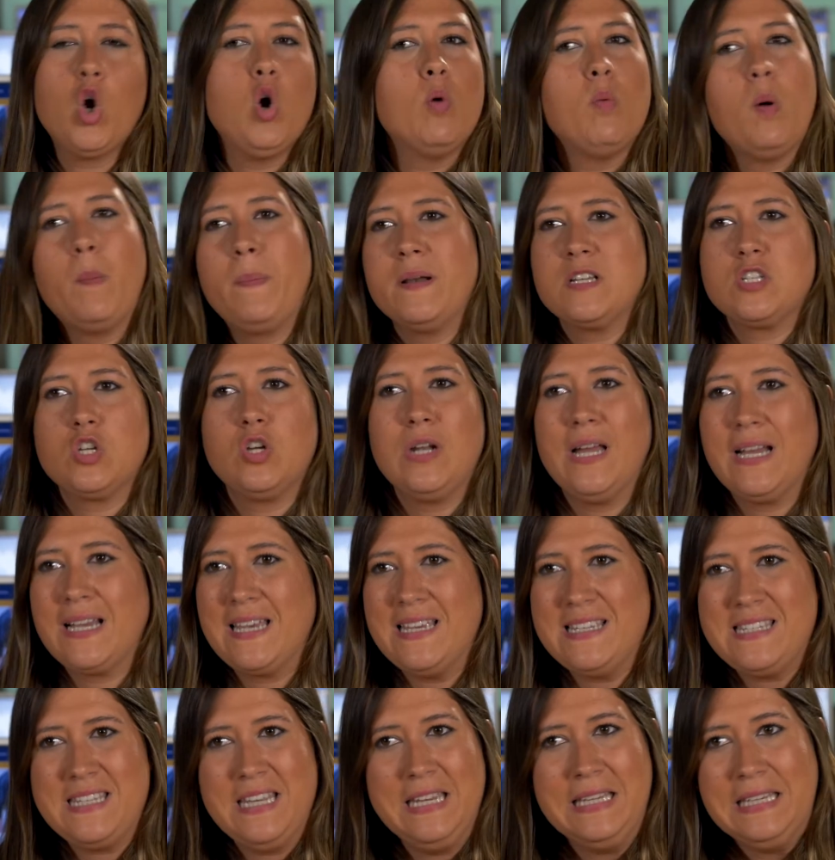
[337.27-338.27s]
como personas
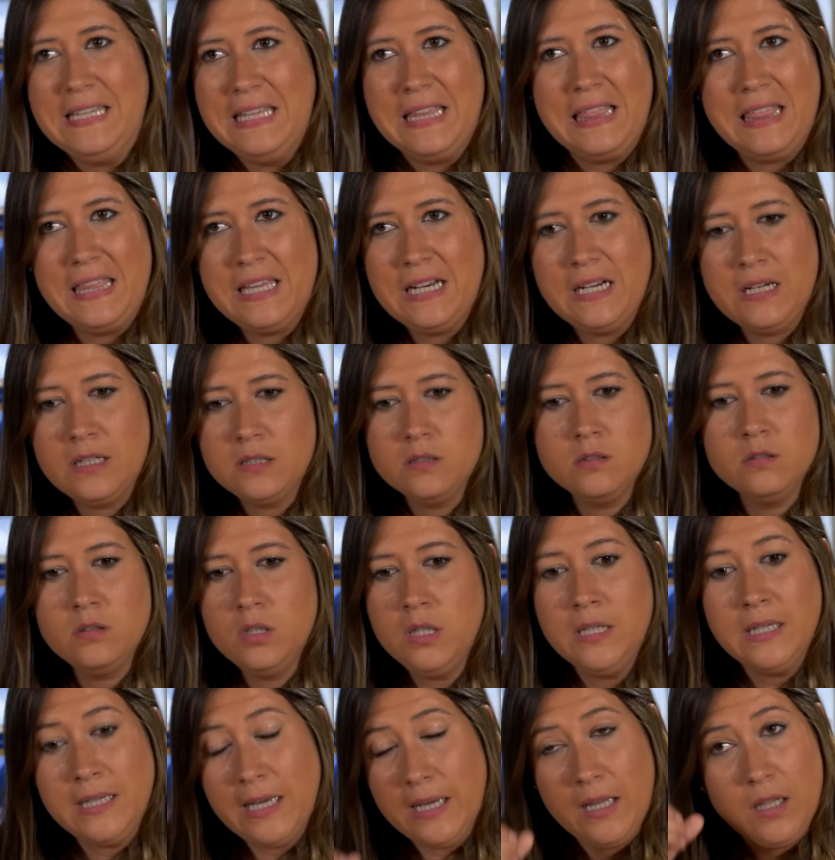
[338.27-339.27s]
que se inician
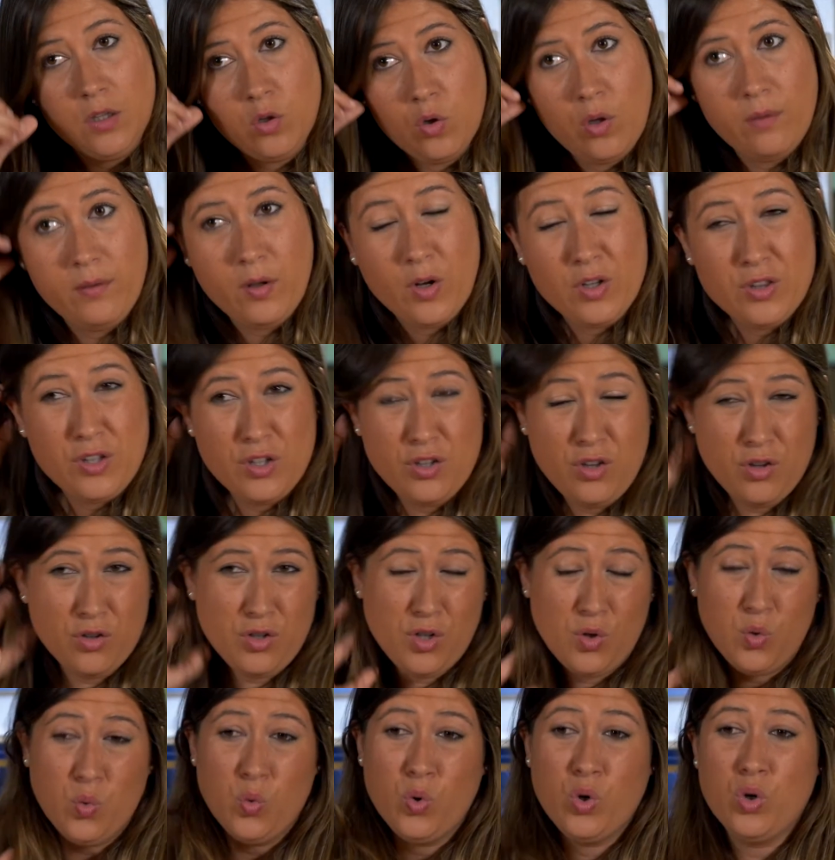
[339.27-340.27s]
y que todavía no han tenido
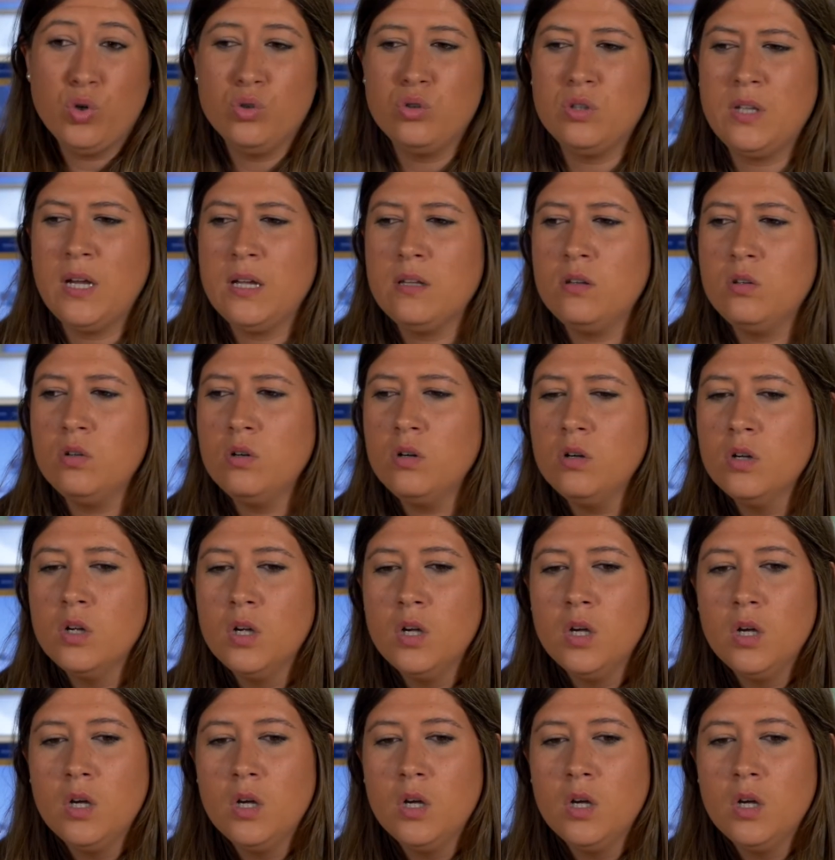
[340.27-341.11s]
ningún contacto,